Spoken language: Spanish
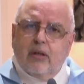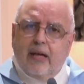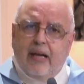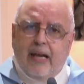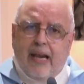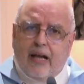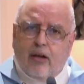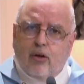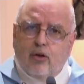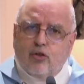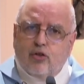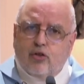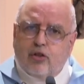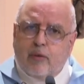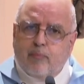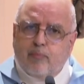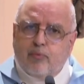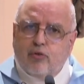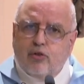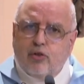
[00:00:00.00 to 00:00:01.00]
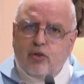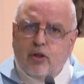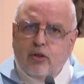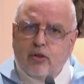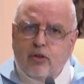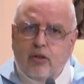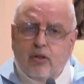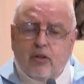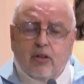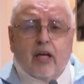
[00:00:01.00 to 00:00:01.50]
la
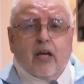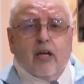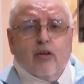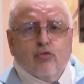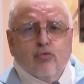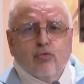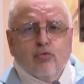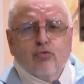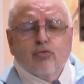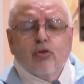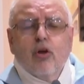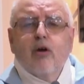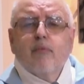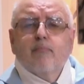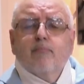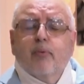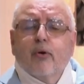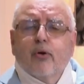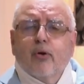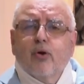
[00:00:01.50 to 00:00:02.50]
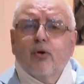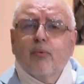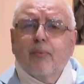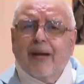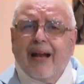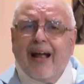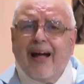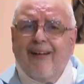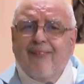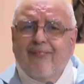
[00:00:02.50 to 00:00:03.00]
concepción de Jesús por
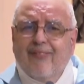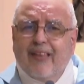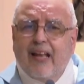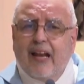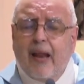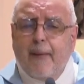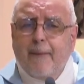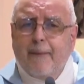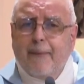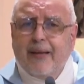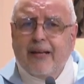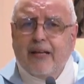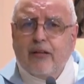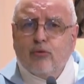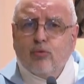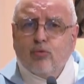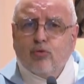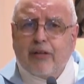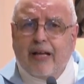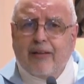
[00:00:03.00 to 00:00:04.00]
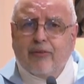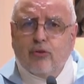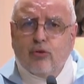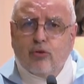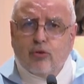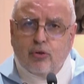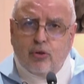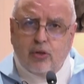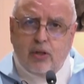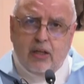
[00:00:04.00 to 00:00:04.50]
obra del Espíritu
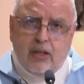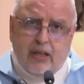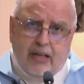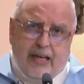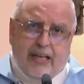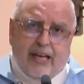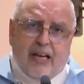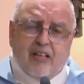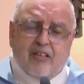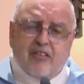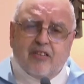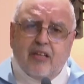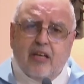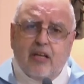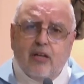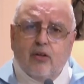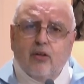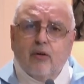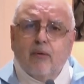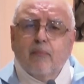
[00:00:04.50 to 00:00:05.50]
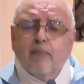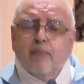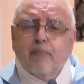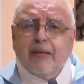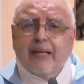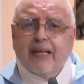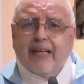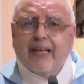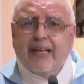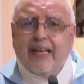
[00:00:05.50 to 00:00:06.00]
Santo en el seno
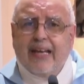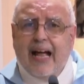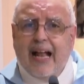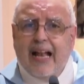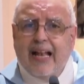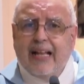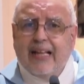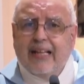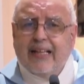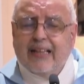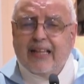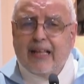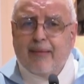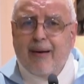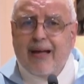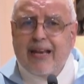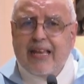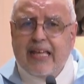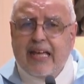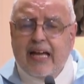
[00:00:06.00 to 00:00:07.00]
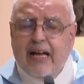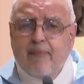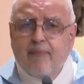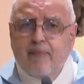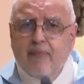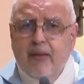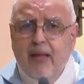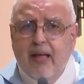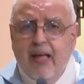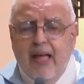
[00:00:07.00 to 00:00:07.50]
virginal de María,
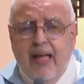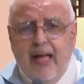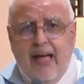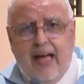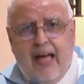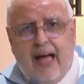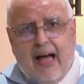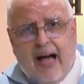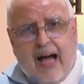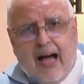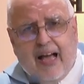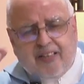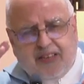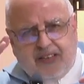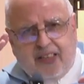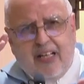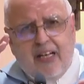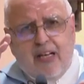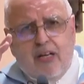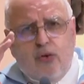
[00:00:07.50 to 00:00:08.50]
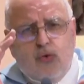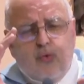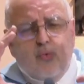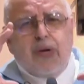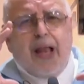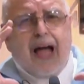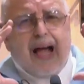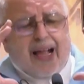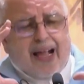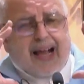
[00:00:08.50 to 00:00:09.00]
hacer
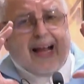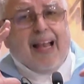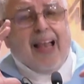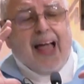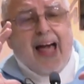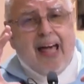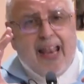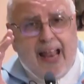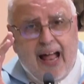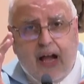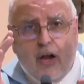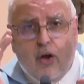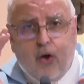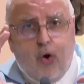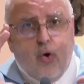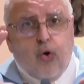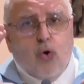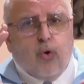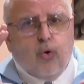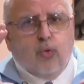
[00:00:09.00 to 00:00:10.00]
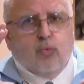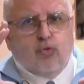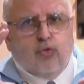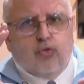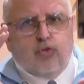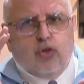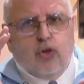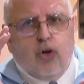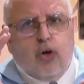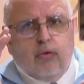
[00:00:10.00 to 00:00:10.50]
una clara
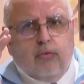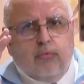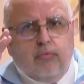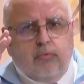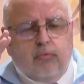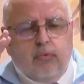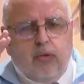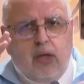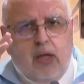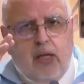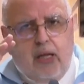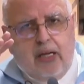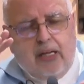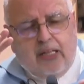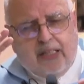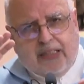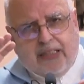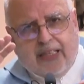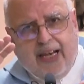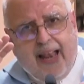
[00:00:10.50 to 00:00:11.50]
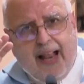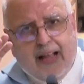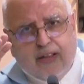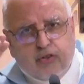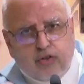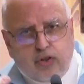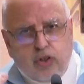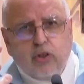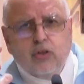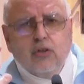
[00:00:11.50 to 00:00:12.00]
conjunción entre la
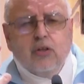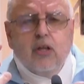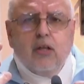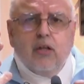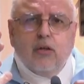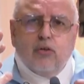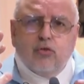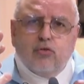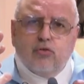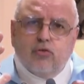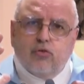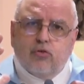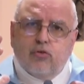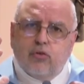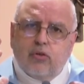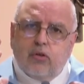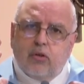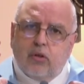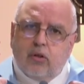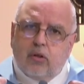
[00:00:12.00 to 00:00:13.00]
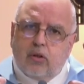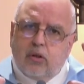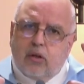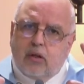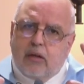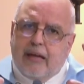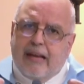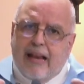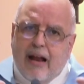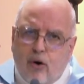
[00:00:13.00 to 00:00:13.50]
acción de Dios
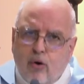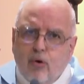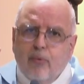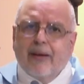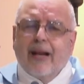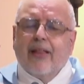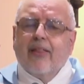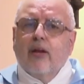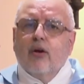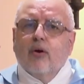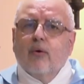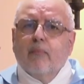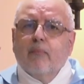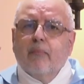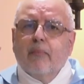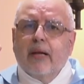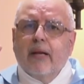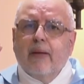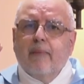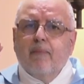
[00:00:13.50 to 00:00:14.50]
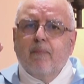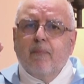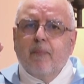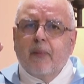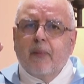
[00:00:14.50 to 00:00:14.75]
y la obra del hombre.